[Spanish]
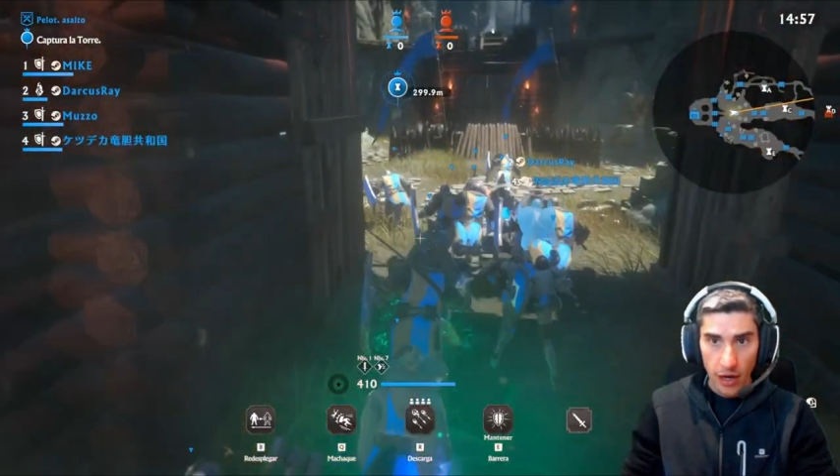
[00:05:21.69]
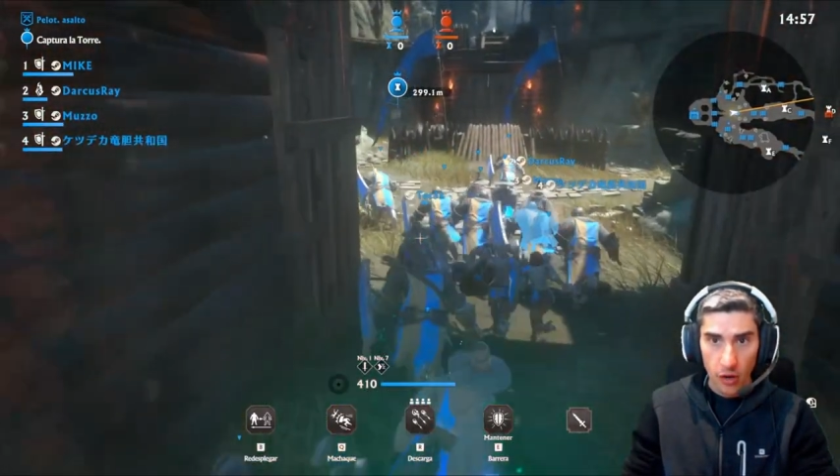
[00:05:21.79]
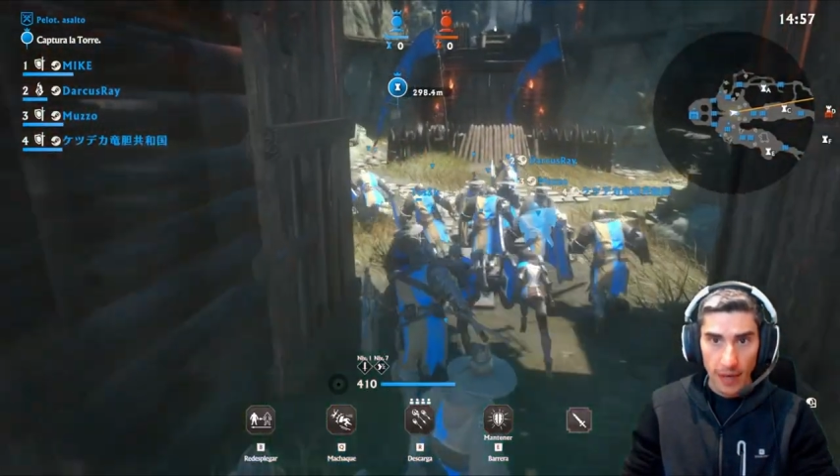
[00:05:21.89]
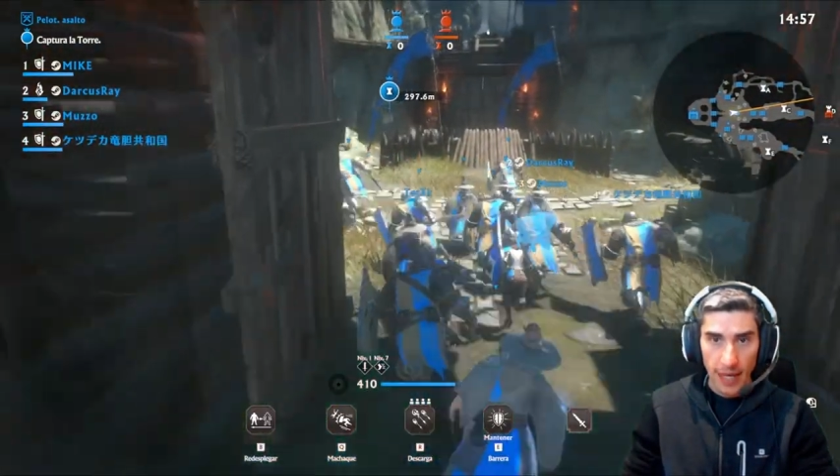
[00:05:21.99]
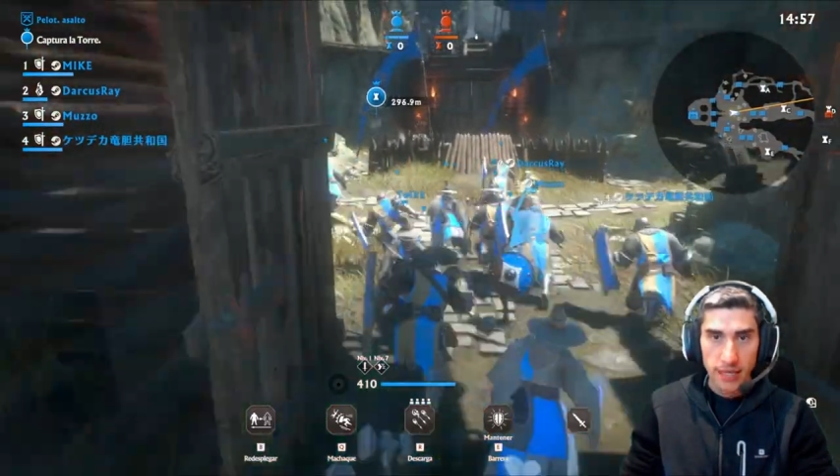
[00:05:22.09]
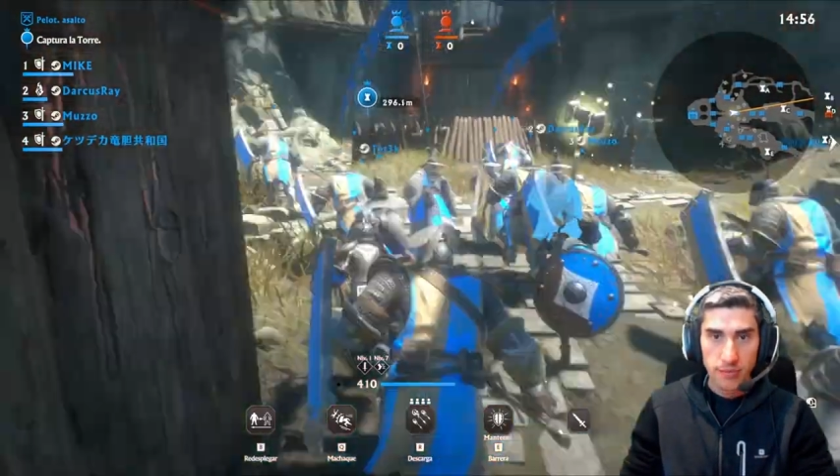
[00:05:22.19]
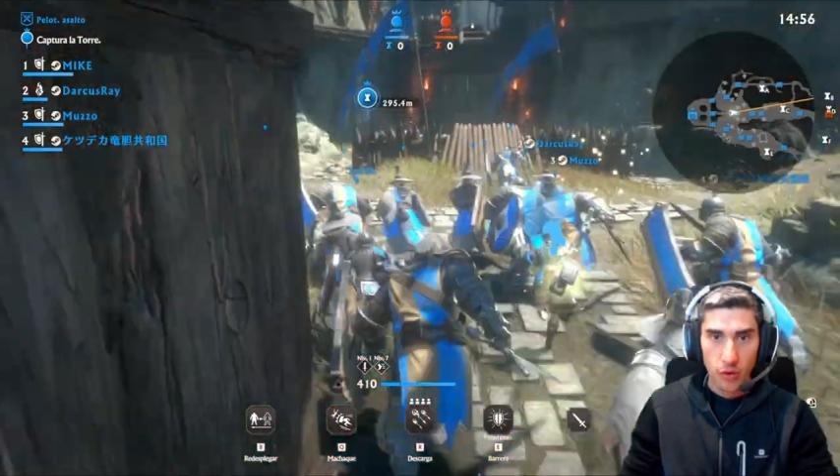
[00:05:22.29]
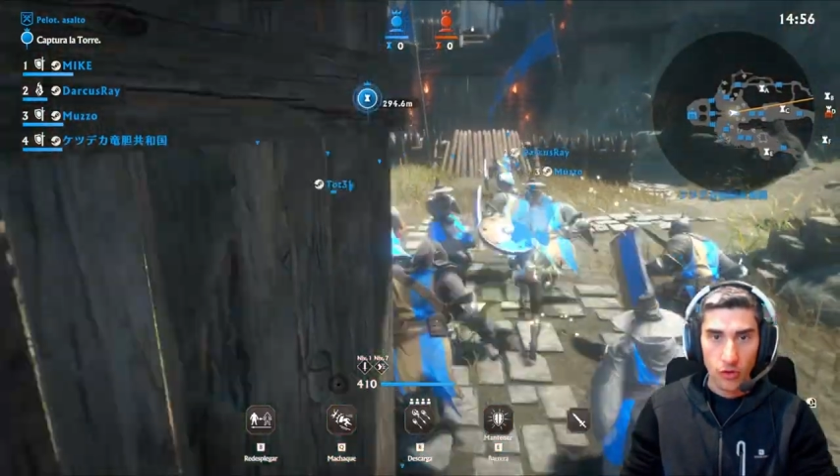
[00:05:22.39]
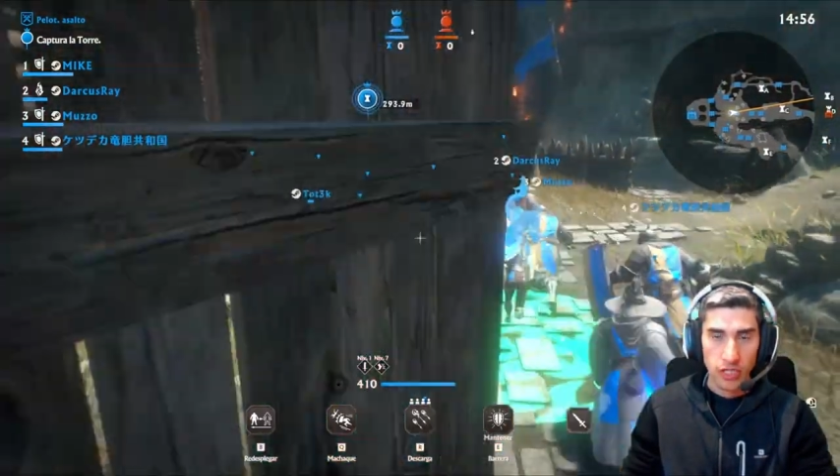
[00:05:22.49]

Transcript: lo veréis cuando se